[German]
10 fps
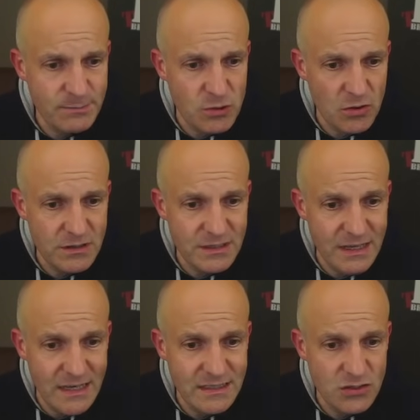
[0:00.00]
bedeuteten
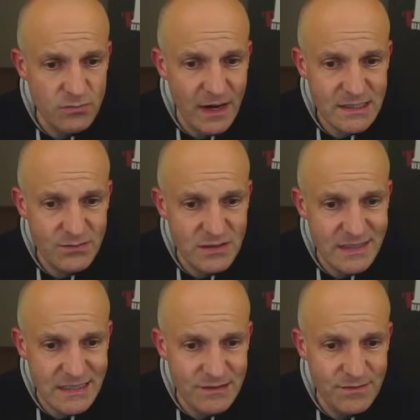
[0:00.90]
einen Zuwachs von
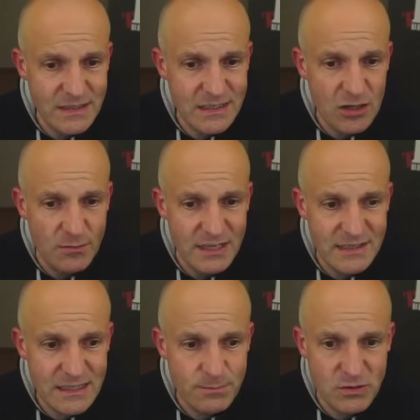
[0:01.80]

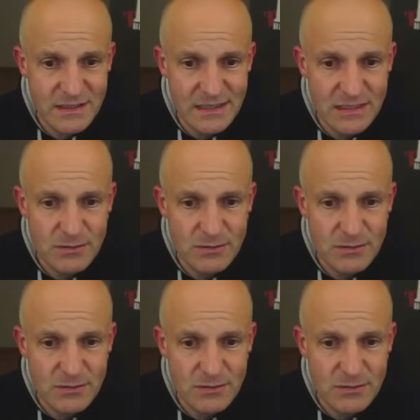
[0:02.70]
46,6%